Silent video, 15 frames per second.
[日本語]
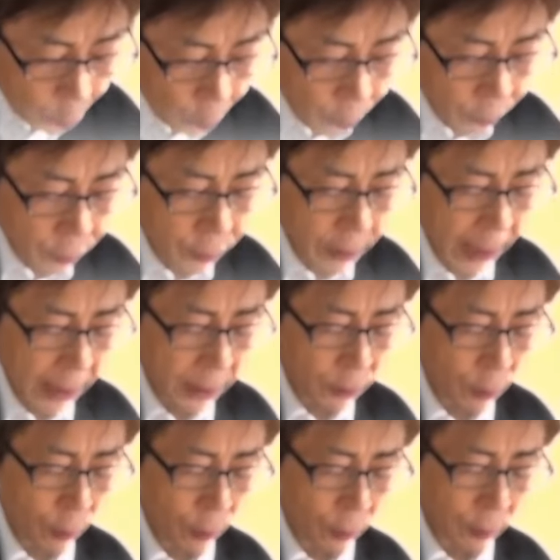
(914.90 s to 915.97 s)
てきた
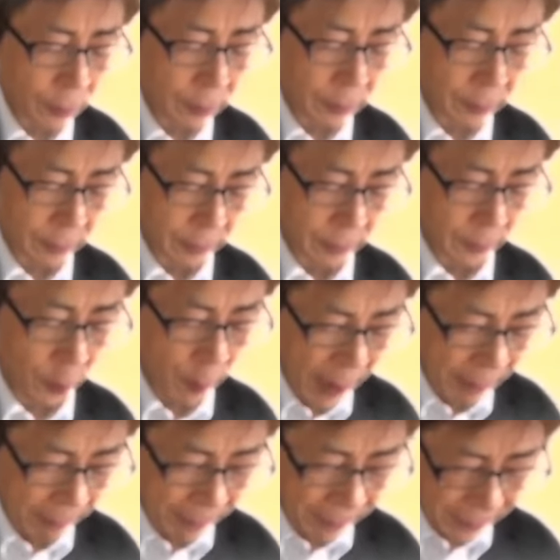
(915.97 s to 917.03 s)

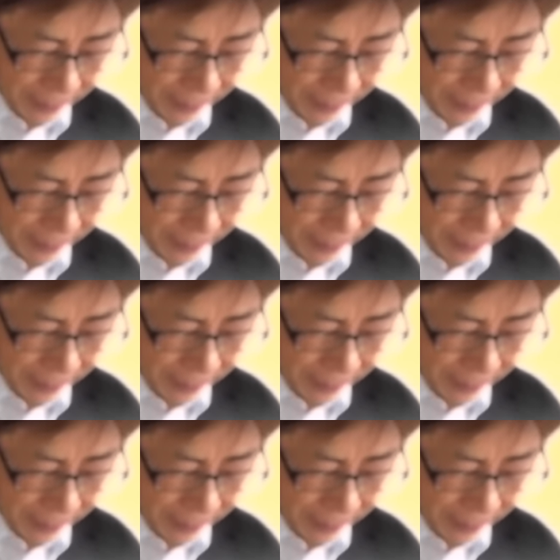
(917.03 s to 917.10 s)
明日